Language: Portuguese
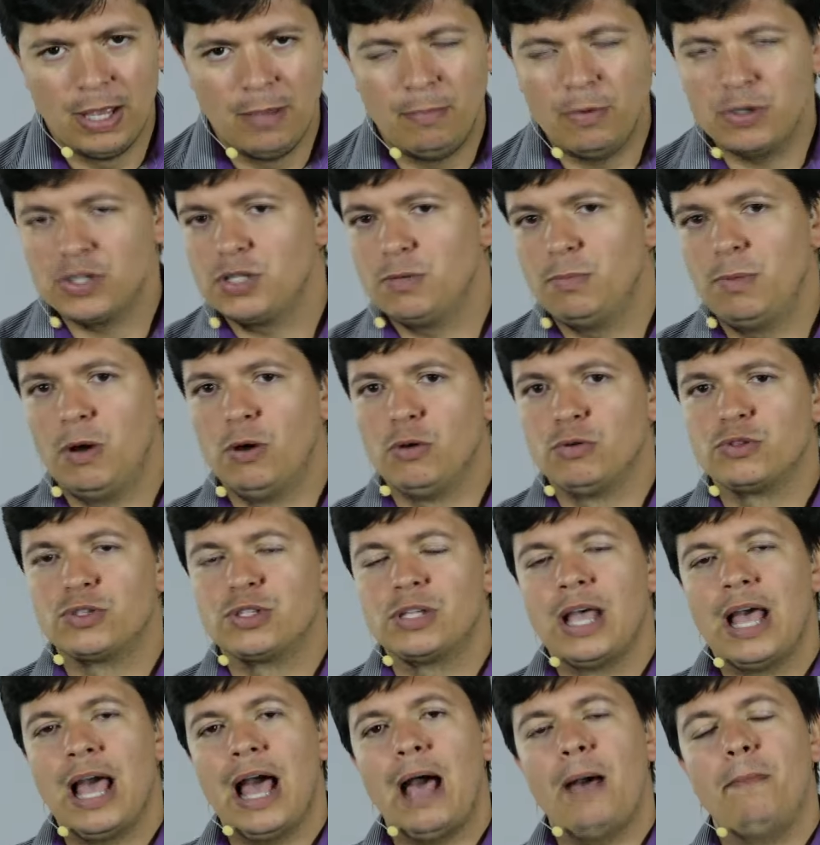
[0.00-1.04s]
Meus
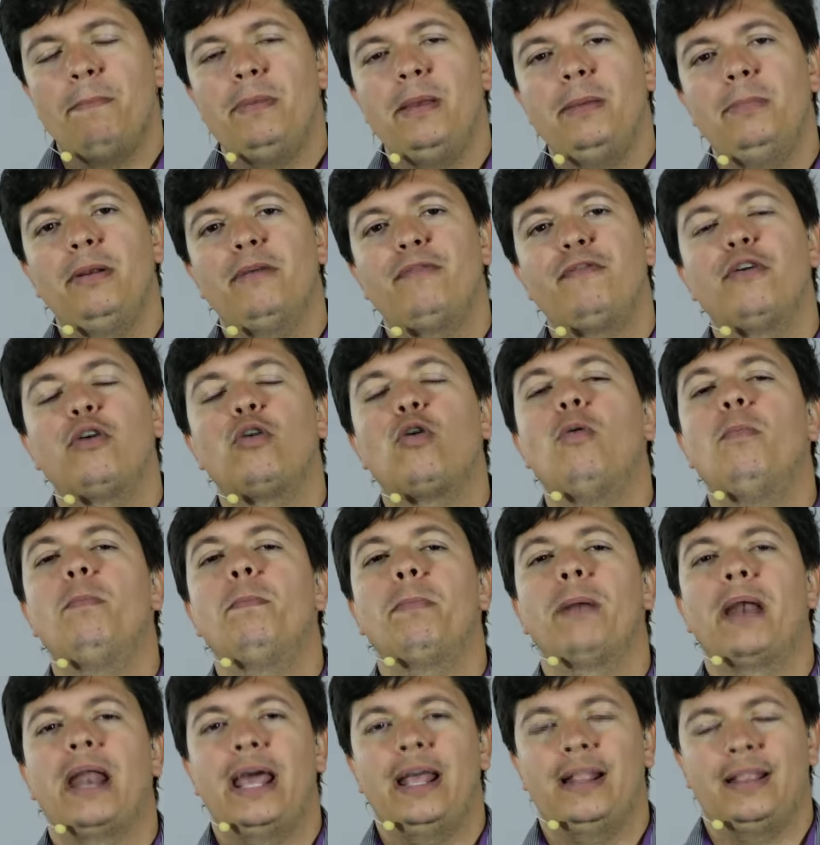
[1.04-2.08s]
irmãos, a Bíblia foi
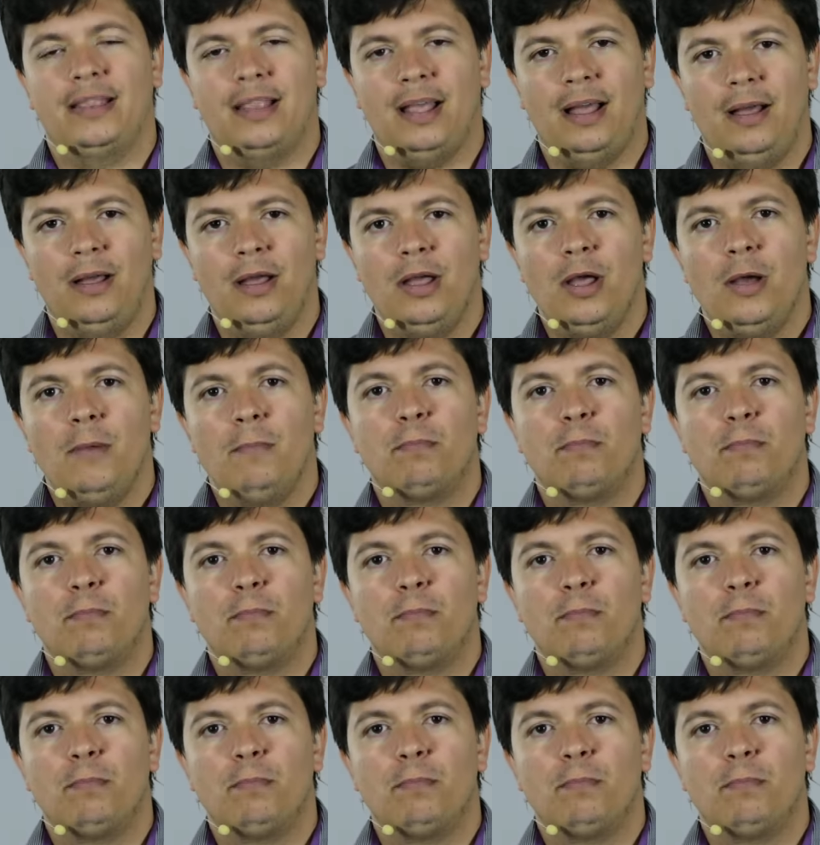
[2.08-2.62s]
completa.